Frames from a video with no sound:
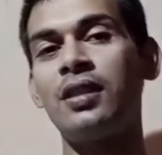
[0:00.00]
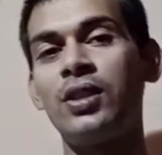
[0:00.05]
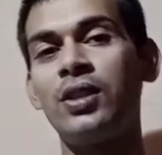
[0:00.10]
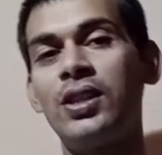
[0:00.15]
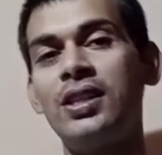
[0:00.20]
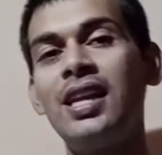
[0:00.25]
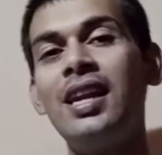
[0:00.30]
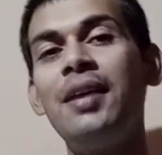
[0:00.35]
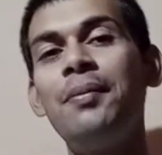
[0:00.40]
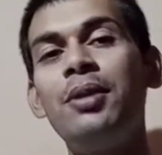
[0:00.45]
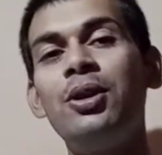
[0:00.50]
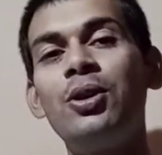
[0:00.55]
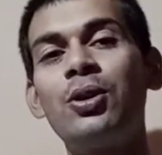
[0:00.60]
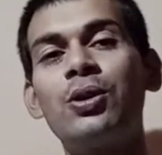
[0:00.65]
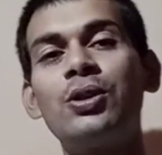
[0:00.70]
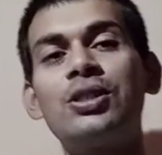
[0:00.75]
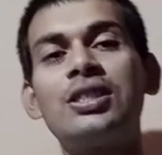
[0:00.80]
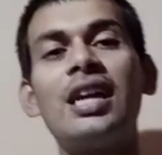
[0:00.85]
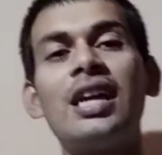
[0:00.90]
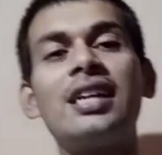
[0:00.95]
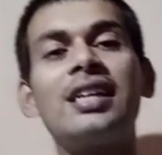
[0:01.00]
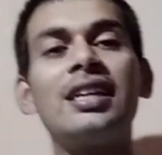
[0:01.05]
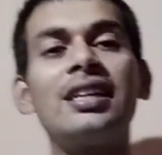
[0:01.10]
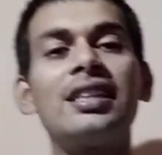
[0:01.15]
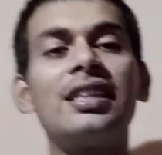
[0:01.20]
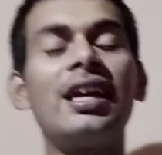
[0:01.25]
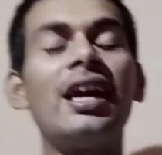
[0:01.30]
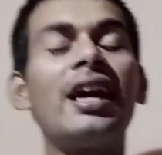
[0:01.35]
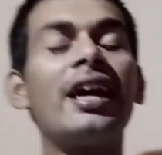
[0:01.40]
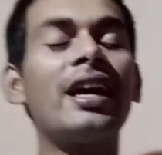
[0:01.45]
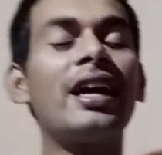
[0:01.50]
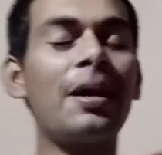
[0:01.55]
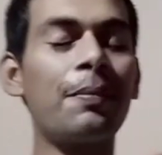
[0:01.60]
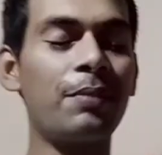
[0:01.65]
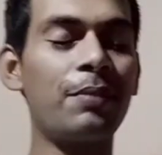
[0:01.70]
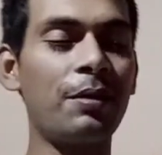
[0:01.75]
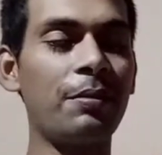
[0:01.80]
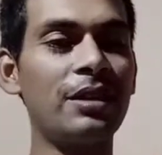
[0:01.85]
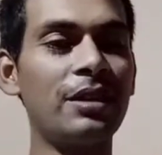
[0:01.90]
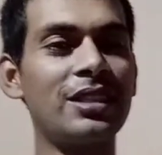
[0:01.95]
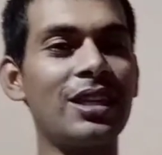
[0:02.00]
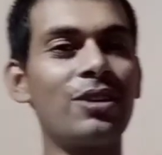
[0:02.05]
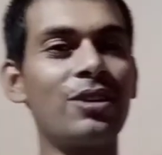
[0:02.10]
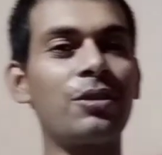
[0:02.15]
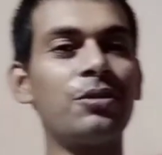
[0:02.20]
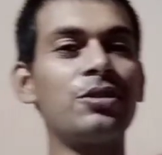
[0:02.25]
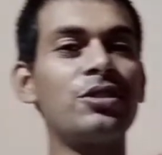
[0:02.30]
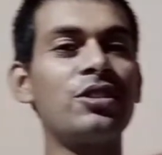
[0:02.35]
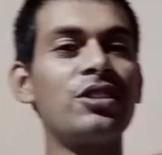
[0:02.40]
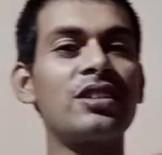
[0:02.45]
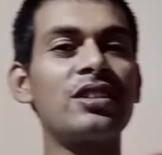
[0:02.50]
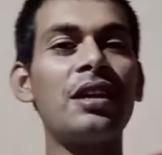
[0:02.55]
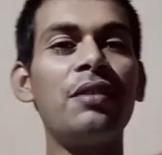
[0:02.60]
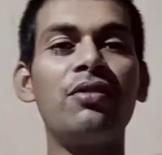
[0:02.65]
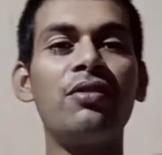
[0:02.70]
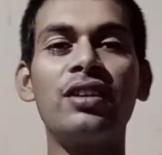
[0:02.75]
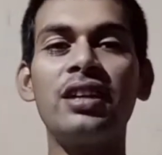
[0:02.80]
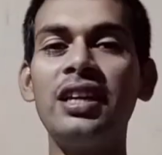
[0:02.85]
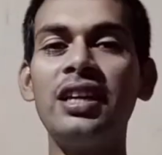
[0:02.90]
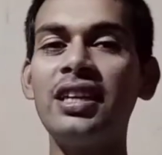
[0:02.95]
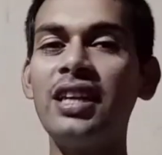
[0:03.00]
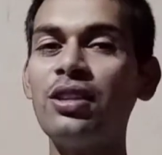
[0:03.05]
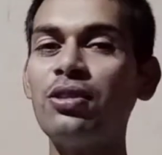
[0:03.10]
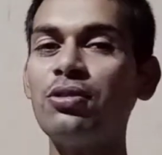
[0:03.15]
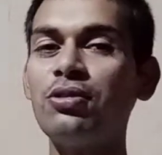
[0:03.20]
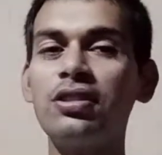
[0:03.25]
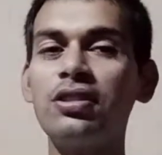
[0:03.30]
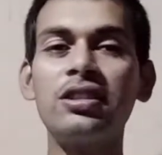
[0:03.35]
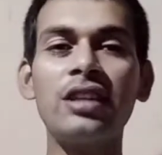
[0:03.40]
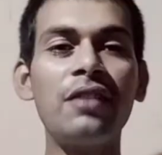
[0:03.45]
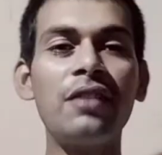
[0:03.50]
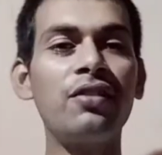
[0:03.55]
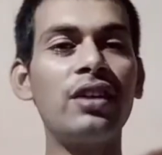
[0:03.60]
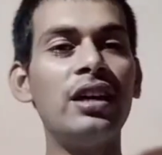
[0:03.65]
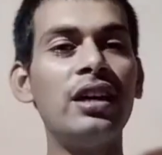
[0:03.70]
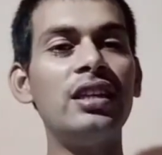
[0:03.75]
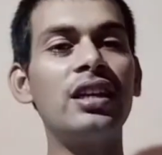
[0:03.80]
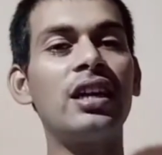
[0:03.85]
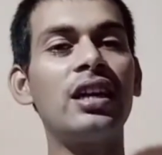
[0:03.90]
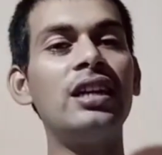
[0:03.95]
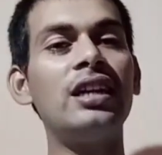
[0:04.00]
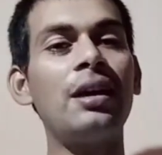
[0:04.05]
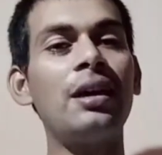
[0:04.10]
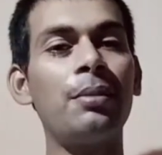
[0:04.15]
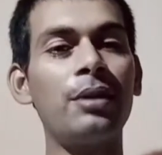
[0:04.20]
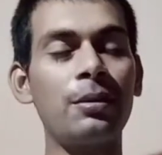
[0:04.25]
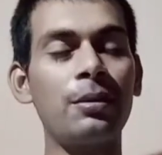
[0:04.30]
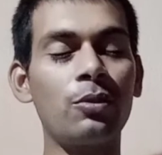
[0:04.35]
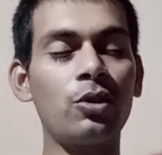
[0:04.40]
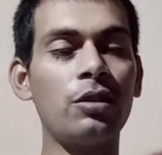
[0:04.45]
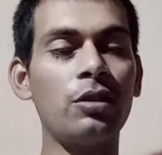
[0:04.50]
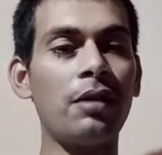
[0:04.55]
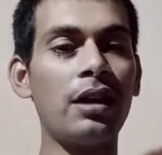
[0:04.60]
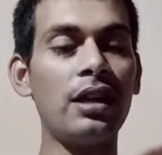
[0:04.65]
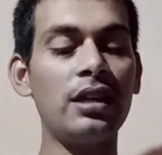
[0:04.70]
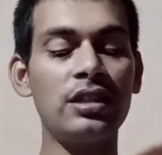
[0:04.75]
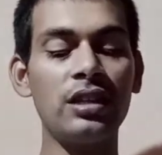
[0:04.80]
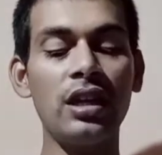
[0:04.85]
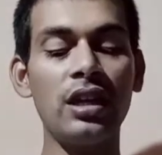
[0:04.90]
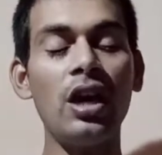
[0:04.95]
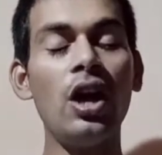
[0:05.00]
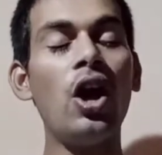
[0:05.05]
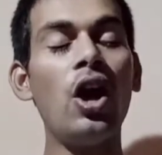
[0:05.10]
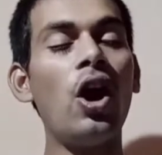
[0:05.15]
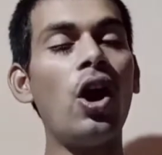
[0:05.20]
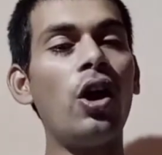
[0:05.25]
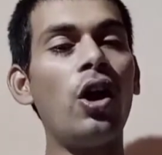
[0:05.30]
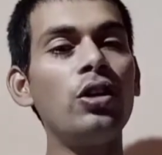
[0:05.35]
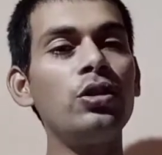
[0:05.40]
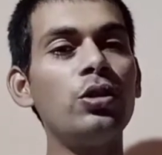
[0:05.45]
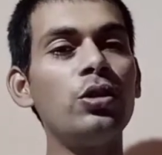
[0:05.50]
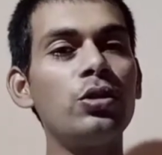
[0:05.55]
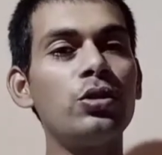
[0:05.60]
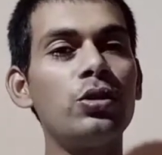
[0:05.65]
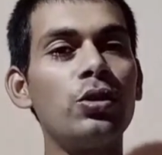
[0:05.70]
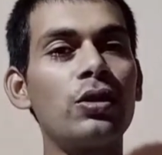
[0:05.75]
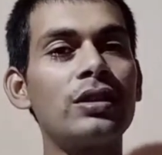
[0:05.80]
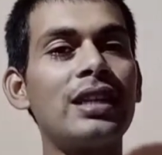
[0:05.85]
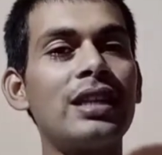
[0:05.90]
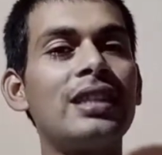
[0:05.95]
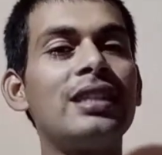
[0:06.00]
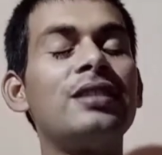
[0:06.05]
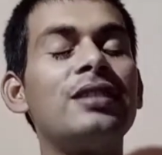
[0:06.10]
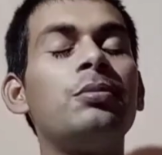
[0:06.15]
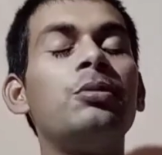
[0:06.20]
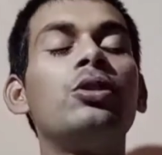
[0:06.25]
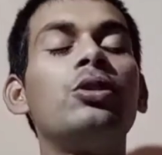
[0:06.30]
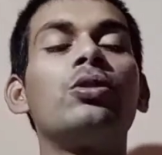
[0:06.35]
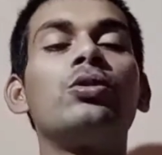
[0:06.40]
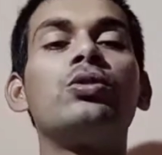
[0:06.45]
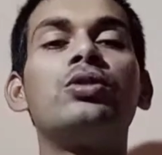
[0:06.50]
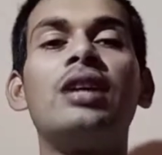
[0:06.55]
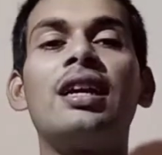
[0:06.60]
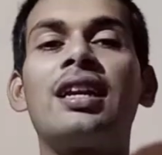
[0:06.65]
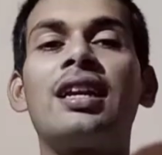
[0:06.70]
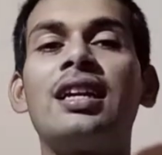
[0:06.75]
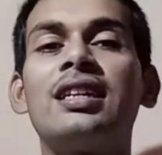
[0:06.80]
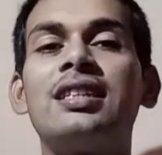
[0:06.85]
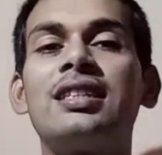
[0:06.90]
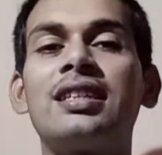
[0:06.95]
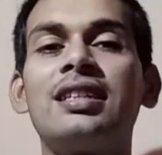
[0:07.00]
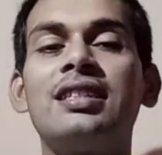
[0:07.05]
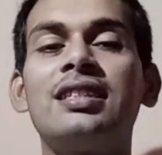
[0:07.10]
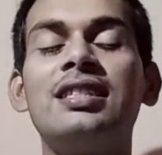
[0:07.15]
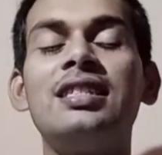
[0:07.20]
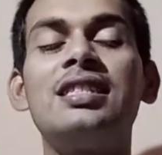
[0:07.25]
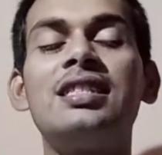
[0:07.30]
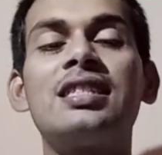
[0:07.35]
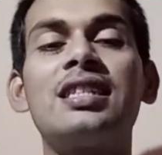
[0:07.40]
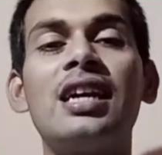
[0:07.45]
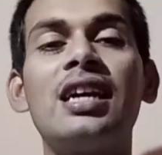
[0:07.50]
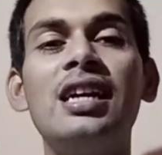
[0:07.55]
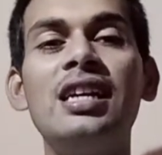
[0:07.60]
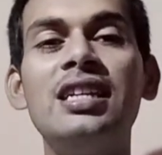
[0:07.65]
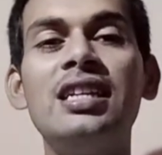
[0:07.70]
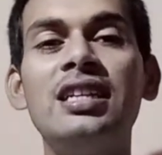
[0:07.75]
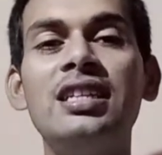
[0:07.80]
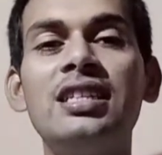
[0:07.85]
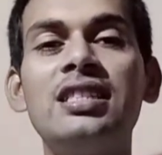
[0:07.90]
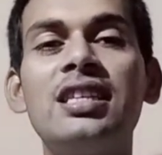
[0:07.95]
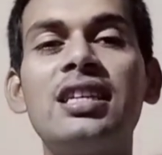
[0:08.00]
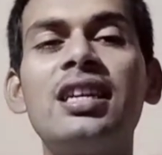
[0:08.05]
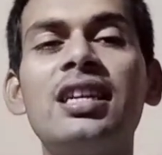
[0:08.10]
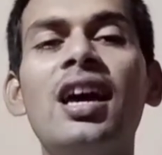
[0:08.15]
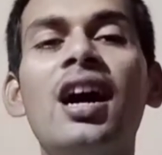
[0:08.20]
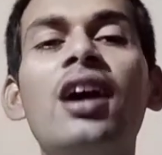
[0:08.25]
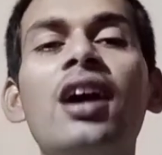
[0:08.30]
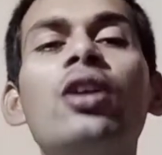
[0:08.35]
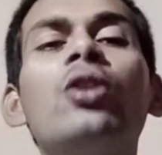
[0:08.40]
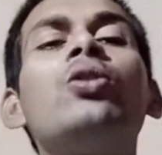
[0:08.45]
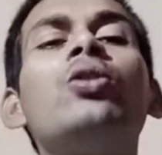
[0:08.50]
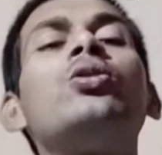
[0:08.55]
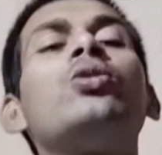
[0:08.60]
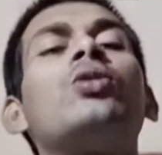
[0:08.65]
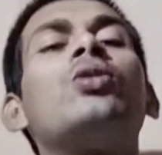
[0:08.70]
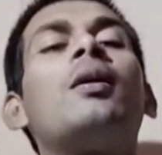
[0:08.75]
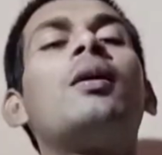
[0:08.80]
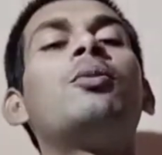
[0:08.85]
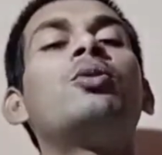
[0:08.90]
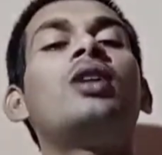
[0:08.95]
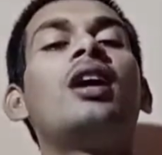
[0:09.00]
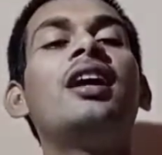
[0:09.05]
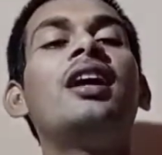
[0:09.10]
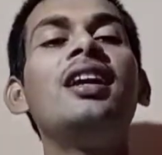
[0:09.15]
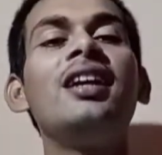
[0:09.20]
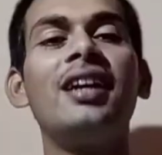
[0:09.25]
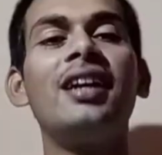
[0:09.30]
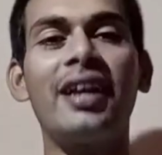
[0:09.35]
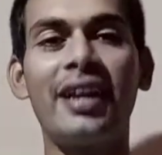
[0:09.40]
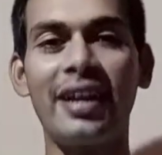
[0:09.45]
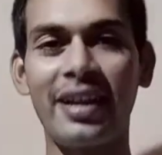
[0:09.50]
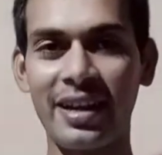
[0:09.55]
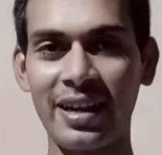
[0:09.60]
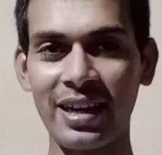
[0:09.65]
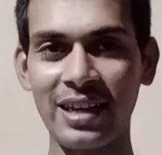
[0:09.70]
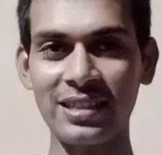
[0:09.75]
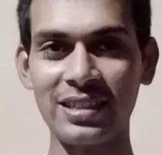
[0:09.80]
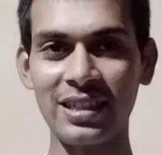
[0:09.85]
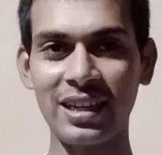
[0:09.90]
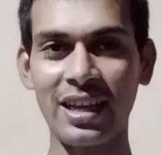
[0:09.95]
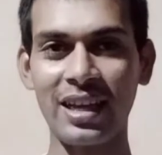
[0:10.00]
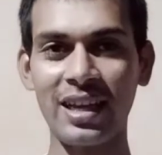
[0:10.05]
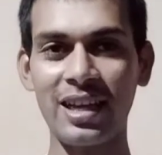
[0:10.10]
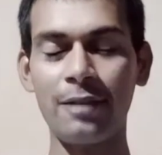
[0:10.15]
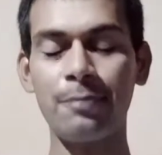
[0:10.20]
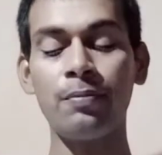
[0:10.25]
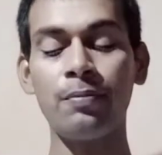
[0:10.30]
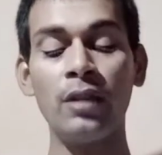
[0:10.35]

चलिए वीडियो को स्टार्ट करते हैं अगर आपने हमारे चैनल को सब्सक्राइब नहीं किया तो सब्सक्राइब कर लीजिए घंटा बटन को दबा लीजिए और दोस्तों के साथ इस वीडियो को शेयर कर सके जिस कर लीजिए जिससे कि हर कोई थोड़ा बहुत अर्न कर सके